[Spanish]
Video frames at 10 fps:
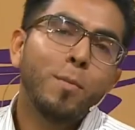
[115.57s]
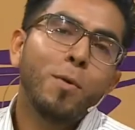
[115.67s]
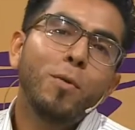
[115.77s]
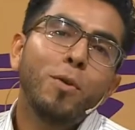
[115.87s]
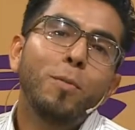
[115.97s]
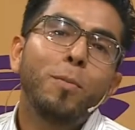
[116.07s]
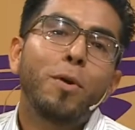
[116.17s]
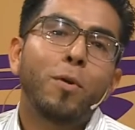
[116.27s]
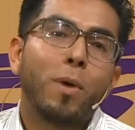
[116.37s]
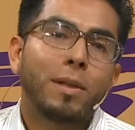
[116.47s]
tenemos un grupo
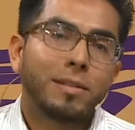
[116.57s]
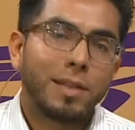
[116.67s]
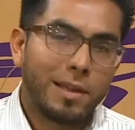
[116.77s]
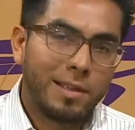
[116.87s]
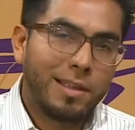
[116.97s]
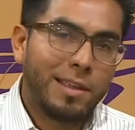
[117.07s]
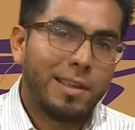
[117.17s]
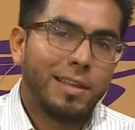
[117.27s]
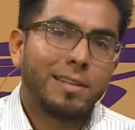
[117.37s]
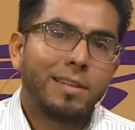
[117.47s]
por WhatsApp
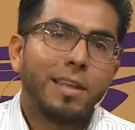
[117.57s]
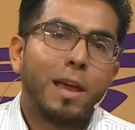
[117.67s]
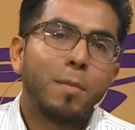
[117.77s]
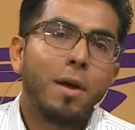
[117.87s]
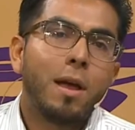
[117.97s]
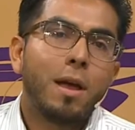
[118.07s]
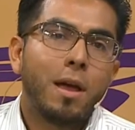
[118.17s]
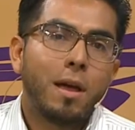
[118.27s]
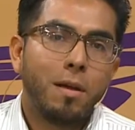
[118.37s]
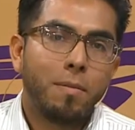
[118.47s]
que se
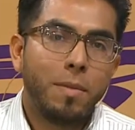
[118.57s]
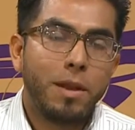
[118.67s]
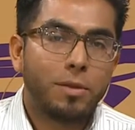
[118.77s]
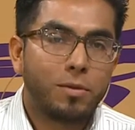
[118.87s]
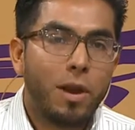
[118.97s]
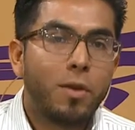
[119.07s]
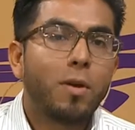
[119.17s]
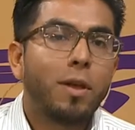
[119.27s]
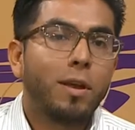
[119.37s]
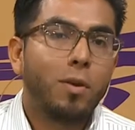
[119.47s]
llama
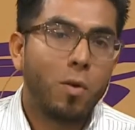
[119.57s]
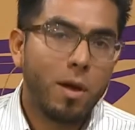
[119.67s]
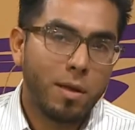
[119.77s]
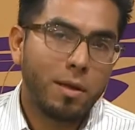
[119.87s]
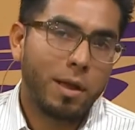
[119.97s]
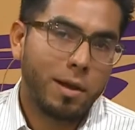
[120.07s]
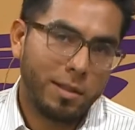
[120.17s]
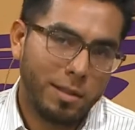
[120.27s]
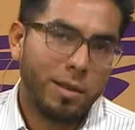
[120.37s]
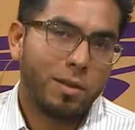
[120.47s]
Venezolanos en NOA
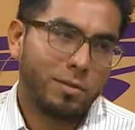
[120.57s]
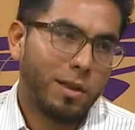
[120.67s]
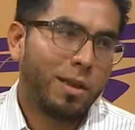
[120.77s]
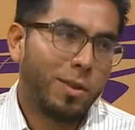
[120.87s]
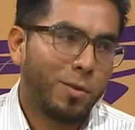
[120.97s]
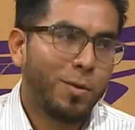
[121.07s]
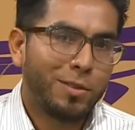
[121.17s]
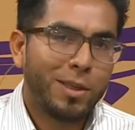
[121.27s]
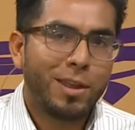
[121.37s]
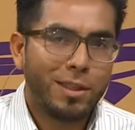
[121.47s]
Argentina, o sea, en el
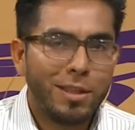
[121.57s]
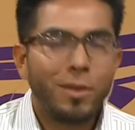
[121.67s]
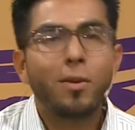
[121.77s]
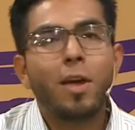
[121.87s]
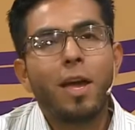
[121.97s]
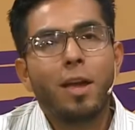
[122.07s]
noreste argentino,